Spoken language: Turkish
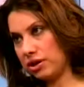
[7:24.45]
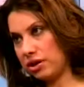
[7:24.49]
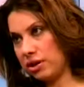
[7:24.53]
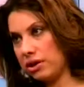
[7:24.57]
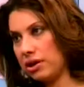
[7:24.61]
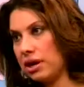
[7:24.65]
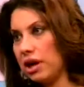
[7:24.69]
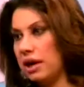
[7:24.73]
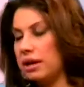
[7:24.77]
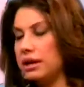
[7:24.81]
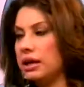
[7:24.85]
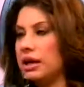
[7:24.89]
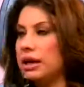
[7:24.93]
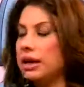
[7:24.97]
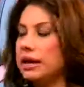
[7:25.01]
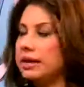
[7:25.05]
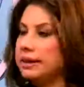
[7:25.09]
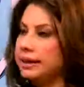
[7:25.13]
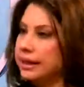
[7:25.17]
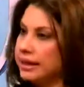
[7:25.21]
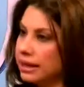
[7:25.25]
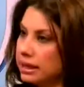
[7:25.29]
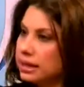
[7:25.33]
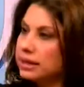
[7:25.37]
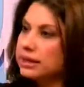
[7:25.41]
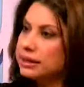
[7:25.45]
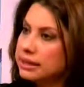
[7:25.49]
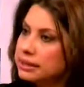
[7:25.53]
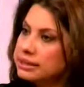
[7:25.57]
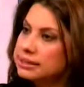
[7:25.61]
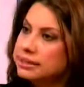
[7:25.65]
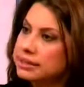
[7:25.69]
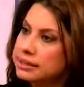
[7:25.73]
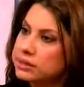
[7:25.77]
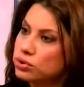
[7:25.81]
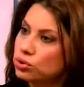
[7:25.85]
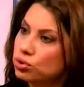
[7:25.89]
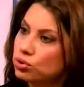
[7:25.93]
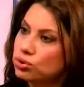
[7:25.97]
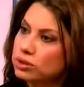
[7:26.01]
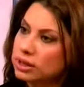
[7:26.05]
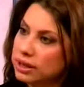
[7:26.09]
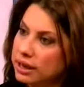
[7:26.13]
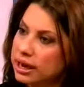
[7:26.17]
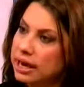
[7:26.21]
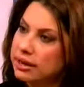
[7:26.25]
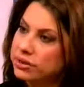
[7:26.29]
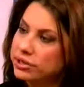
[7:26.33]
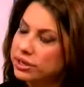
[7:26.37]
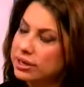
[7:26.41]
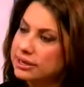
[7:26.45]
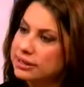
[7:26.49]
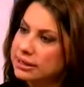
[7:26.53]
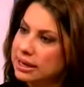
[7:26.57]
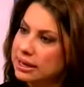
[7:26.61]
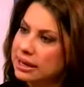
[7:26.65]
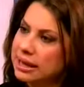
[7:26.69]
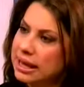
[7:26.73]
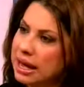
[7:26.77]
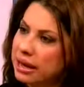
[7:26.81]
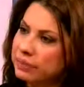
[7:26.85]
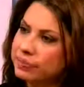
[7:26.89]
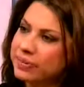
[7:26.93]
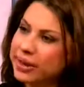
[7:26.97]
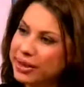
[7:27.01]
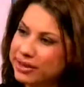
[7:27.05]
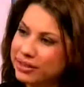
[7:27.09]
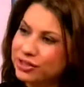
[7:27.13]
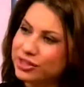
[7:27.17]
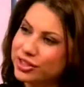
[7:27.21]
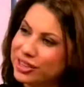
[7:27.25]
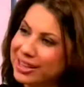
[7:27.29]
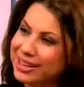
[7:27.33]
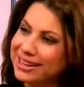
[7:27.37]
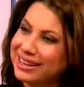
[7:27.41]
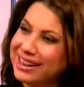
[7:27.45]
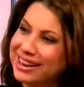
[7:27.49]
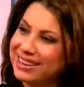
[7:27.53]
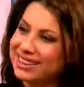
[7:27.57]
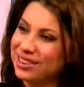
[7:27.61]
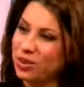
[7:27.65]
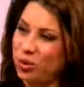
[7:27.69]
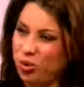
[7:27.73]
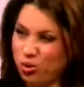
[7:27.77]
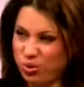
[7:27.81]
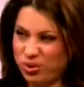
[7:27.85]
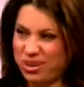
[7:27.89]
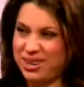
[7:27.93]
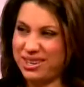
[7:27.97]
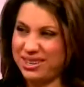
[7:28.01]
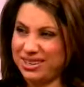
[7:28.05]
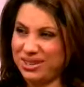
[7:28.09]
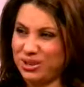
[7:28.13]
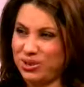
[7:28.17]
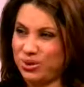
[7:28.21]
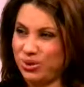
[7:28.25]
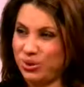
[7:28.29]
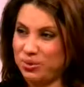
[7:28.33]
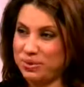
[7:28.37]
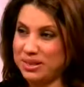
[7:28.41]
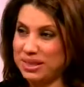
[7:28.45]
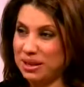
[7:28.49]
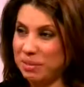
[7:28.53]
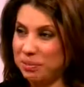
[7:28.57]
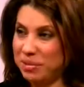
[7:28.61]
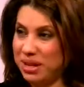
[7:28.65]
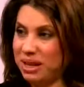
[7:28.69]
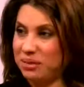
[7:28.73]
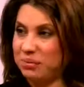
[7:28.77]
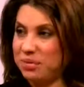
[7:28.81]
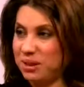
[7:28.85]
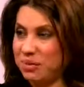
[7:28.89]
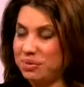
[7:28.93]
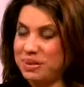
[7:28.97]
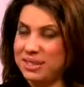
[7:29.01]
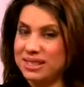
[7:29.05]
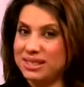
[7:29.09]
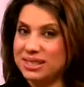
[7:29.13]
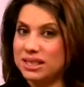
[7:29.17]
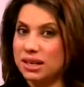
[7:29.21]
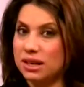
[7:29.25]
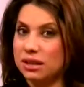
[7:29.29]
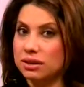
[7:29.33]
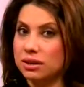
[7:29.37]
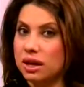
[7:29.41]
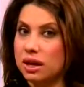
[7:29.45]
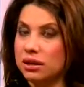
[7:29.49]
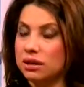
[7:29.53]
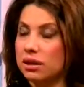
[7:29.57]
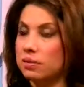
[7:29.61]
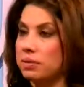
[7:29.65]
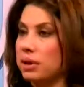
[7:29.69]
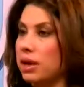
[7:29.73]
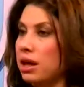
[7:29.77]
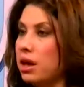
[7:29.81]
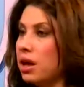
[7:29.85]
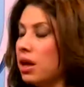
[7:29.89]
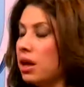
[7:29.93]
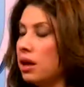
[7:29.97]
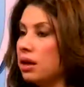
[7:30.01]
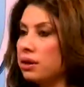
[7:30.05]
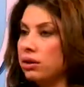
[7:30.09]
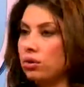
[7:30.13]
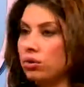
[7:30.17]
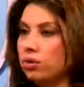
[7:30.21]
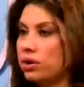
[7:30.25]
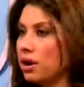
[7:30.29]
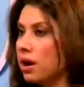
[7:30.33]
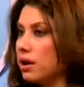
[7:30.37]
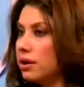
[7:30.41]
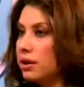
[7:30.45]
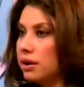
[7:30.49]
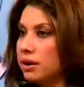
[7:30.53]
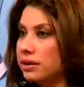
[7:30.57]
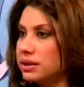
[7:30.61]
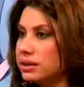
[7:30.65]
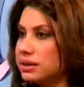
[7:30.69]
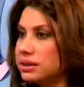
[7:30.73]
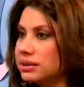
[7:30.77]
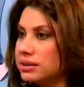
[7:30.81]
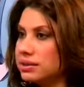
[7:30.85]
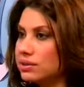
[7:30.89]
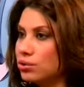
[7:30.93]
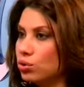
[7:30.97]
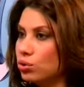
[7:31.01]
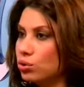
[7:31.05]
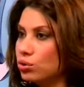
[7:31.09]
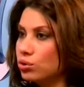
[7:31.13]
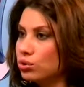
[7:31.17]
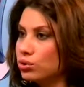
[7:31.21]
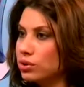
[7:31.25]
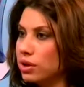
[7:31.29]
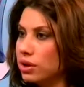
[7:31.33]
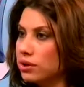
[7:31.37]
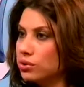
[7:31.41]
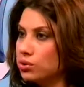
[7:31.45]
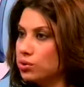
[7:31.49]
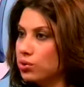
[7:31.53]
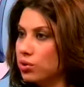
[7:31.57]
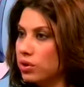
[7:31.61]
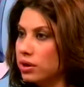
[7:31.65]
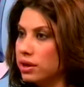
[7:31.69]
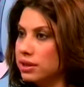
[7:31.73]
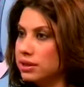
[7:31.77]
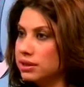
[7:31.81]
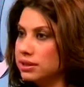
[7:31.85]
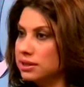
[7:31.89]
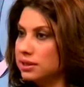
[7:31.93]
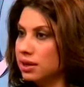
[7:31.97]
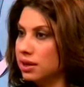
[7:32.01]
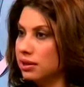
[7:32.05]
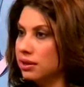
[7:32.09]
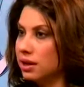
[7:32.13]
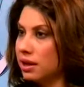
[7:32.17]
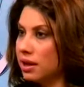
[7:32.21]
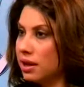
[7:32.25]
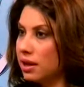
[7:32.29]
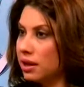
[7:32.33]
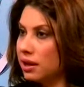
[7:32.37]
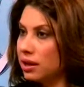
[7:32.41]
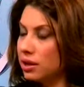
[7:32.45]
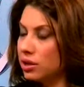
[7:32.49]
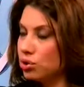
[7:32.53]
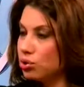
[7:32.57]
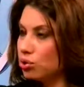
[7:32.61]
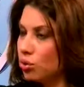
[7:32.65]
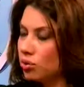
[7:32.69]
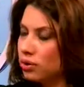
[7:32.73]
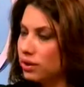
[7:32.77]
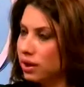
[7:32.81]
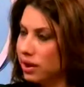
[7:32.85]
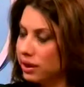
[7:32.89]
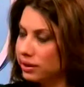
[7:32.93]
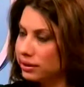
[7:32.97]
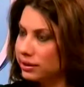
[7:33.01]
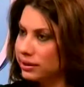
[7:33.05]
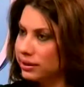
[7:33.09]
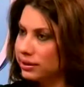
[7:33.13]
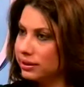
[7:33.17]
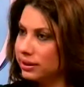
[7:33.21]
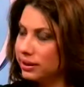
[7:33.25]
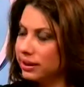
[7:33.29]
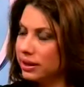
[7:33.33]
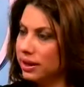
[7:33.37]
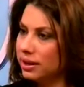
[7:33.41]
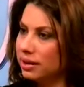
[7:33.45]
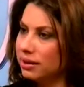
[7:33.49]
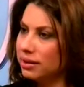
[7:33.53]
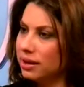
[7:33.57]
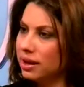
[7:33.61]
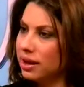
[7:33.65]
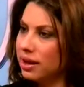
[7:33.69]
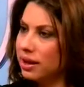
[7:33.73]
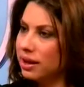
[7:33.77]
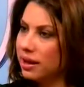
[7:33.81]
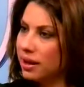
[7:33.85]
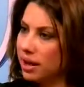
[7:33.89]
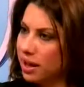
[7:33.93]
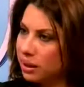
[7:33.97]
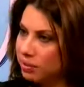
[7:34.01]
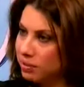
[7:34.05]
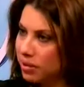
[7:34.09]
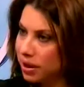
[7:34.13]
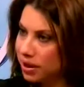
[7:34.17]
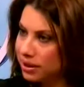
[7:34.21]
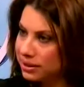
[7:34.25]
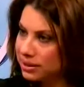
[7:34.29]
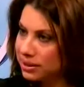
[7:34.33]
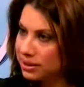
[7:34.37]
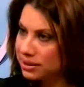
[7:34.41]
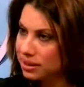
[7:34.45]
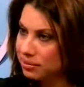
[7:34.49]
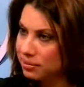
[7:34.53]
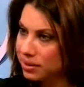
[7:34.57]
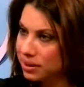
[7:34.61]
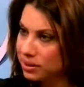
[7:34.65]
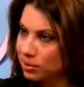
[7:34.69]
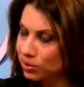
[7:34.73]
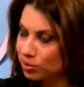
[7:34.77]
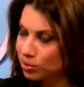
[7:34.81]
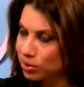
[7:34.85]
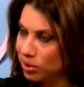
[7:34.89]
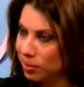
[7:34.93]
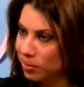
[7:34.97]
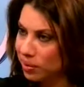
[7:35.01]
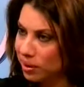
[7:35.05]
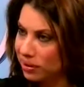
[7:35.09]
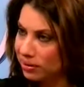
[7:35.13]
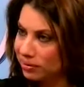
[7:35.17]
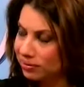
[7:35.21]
Yani genel evet. anestezi çünkü gerçekten bazı şeylerde korku yaratıyor. Mesela benim gibi insanlarda ama lokal anestezi olduktan sonra insan e, çok rahatlıkla kendini emanet edebilir o zaman.